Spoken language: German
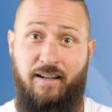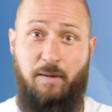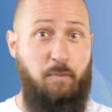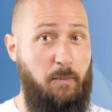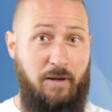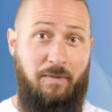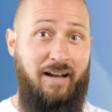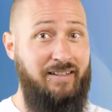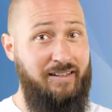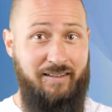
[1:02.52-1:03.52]
Die
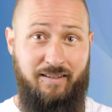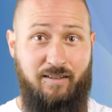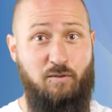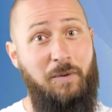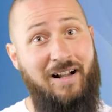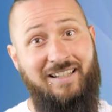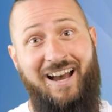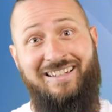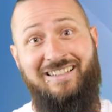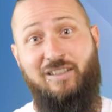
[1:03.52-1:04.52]
Problematik ist, sobald
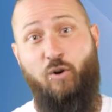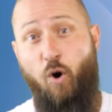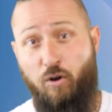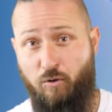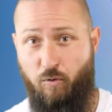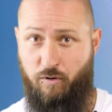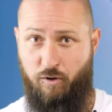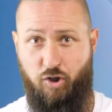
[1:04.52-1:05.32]
eine Trocknung